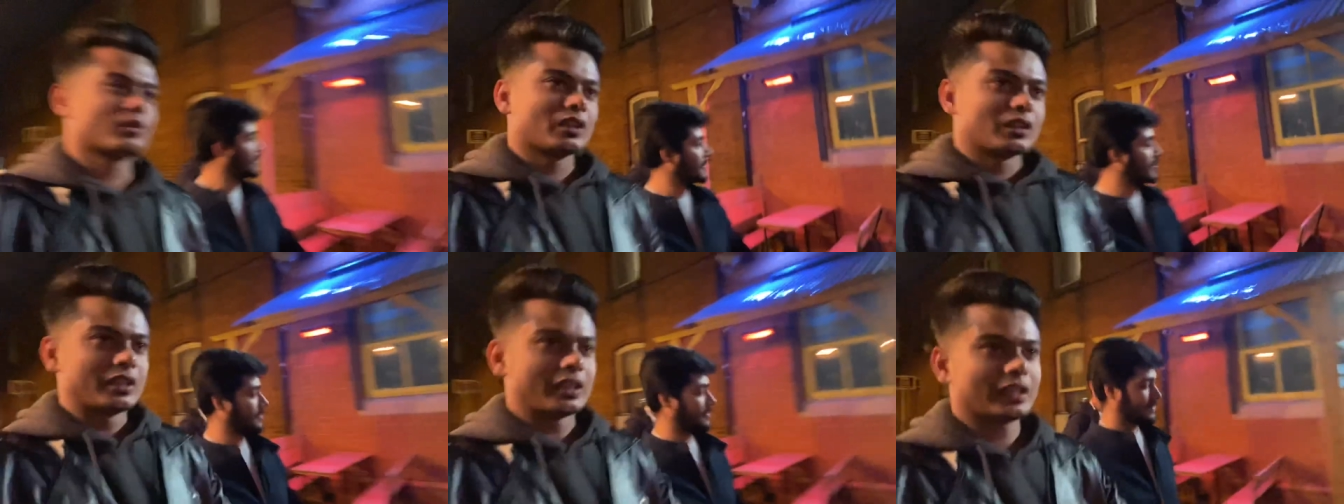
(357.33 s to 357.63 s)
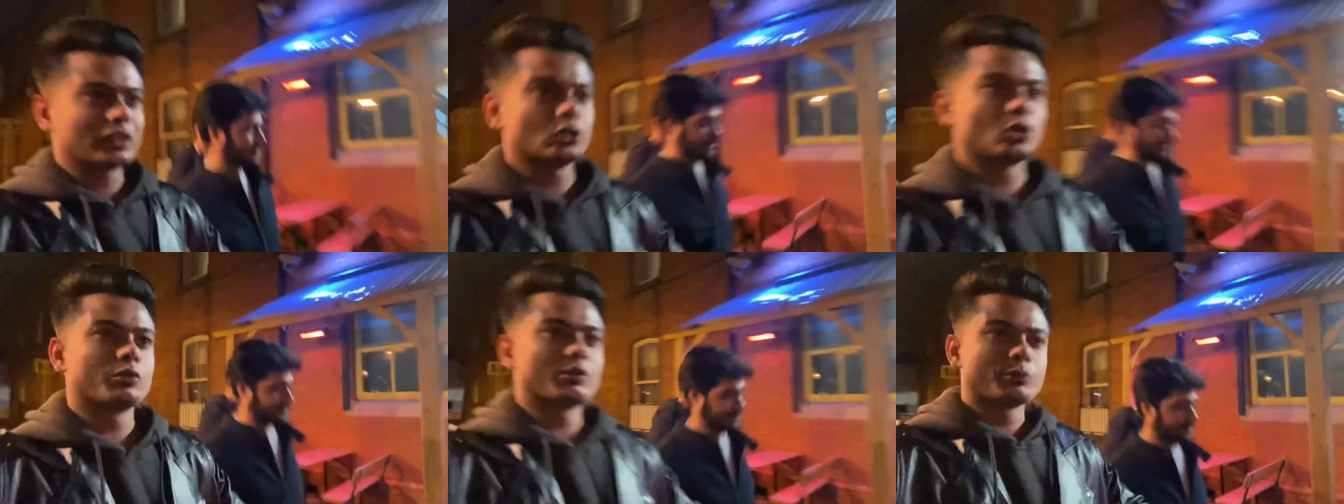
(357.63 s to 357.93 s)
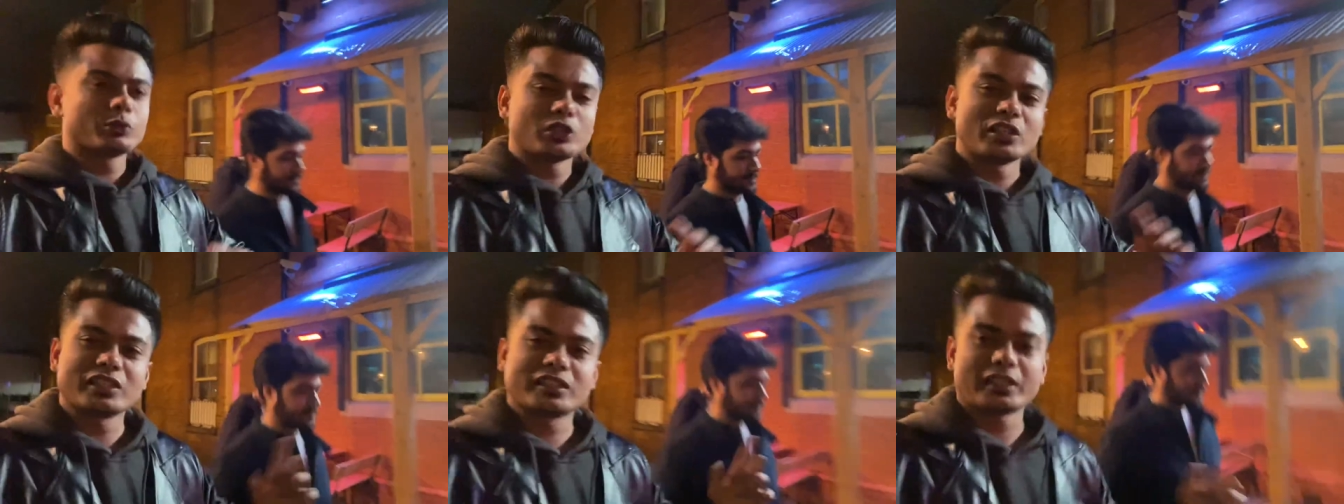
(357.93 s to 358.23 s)
ठीक है जो भी
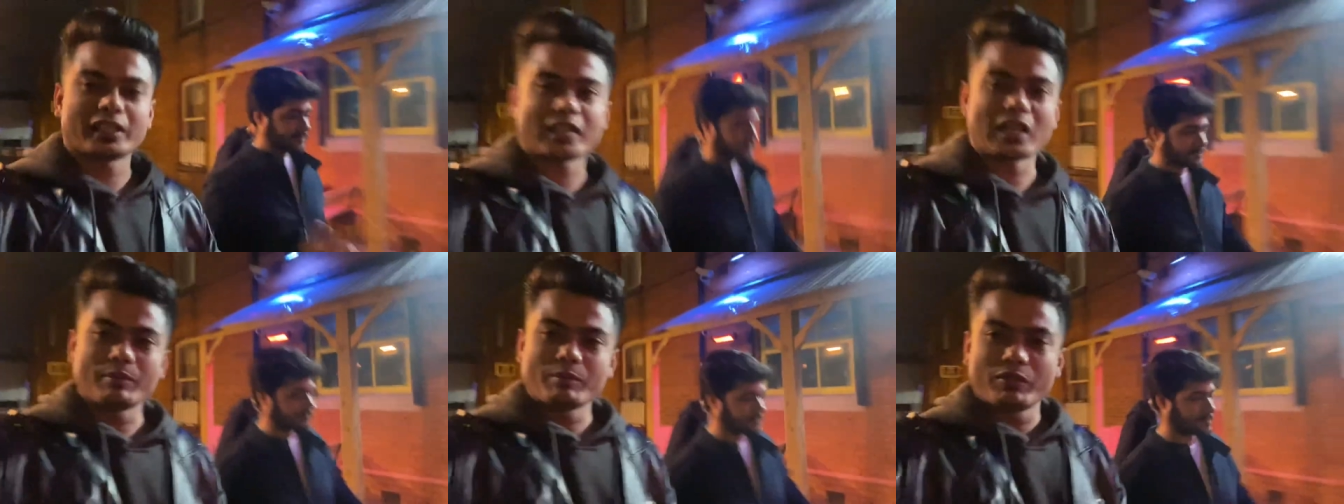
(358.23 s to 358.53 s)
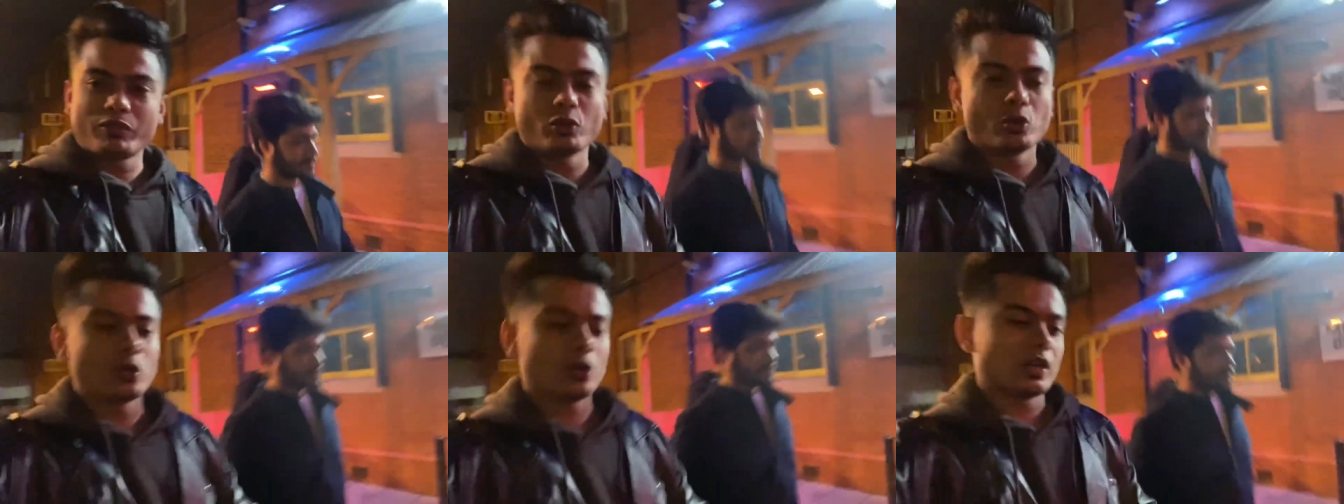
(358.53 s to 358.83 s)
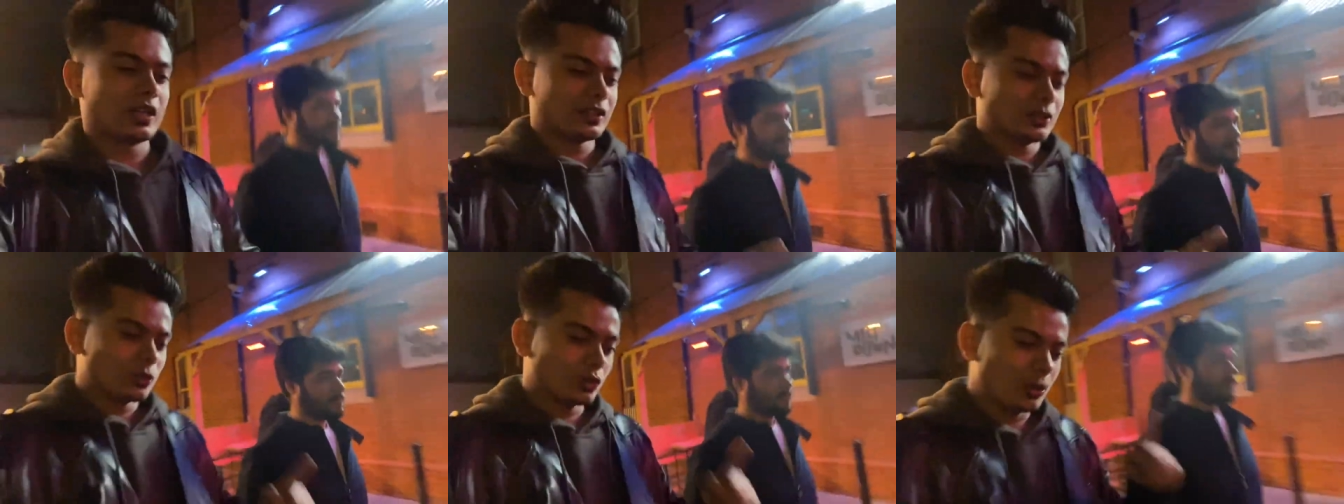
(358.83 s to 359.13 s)
मुझे इंस्टाग्राम पे फॉलो
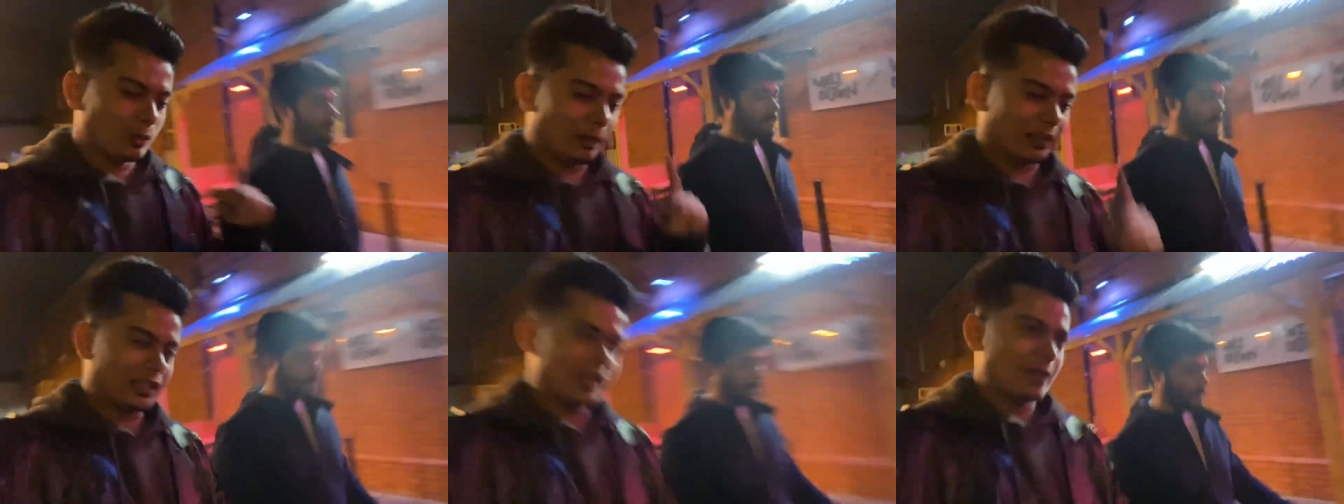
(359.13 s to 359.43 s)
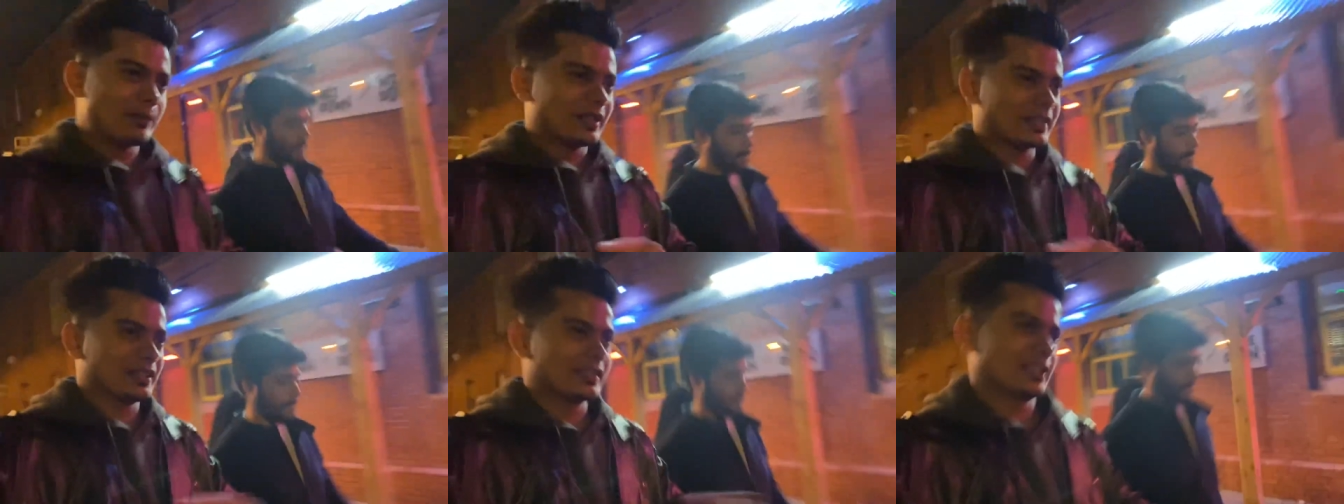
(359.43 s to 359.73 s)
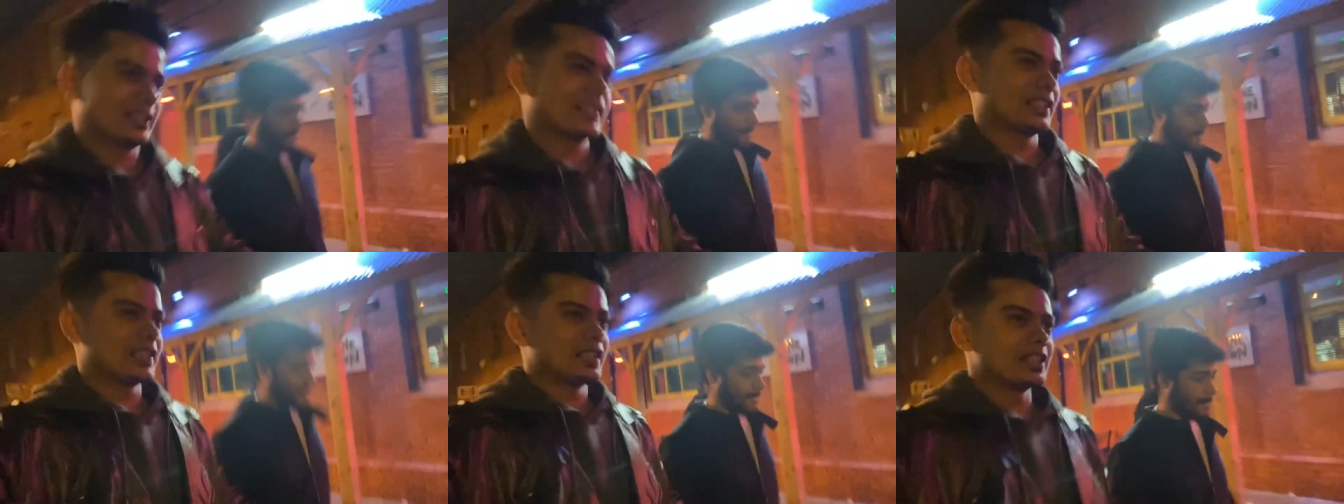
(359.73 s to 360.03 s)
करते हैं उनको पता है मैं किस
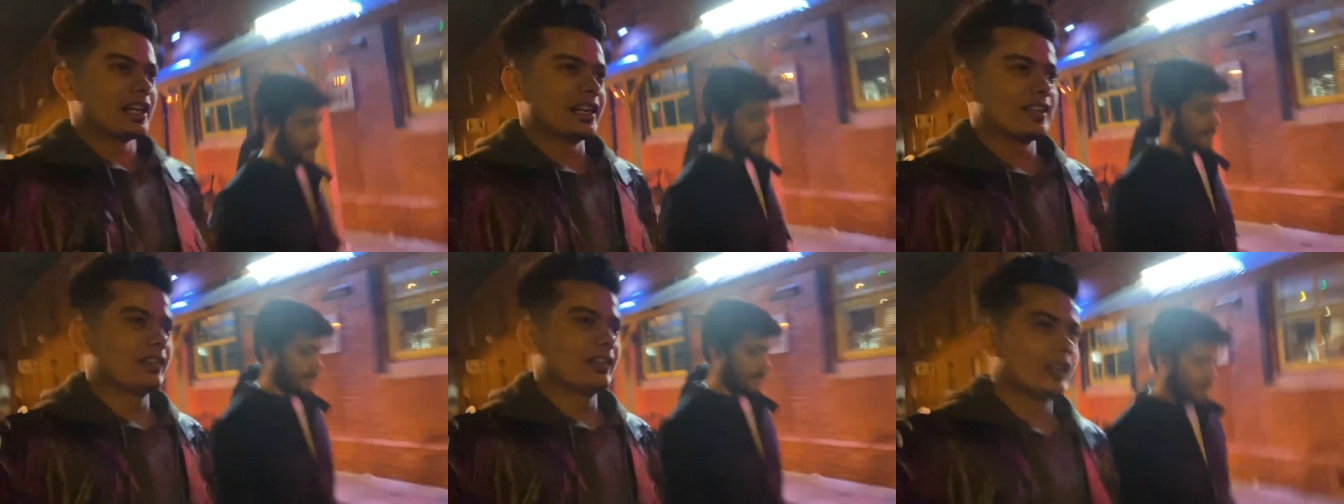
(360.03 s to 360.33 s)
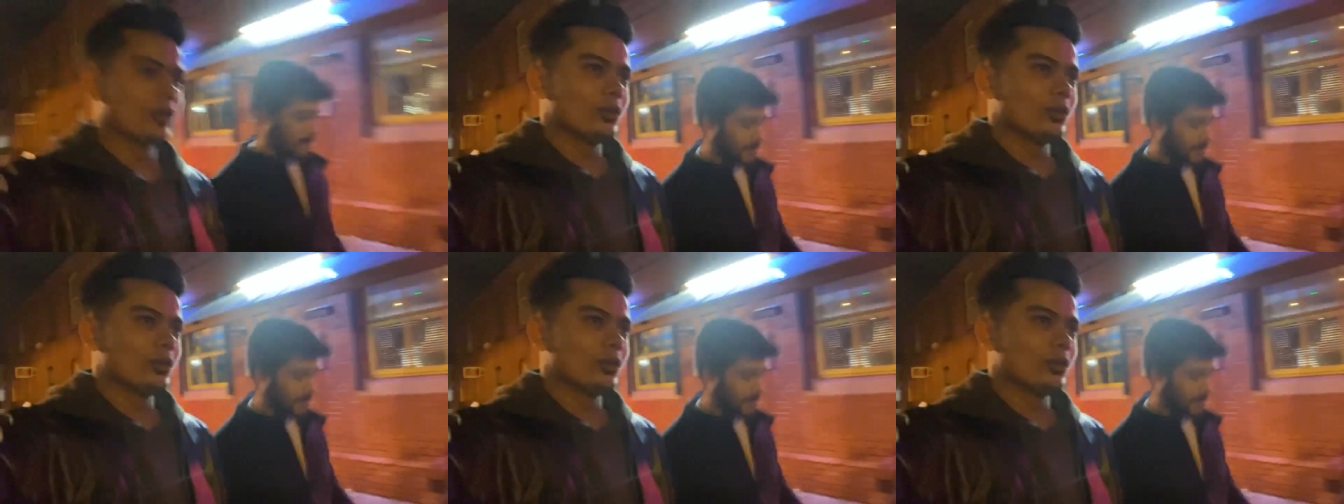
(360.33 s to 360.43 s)
किसके साथ जाने वाला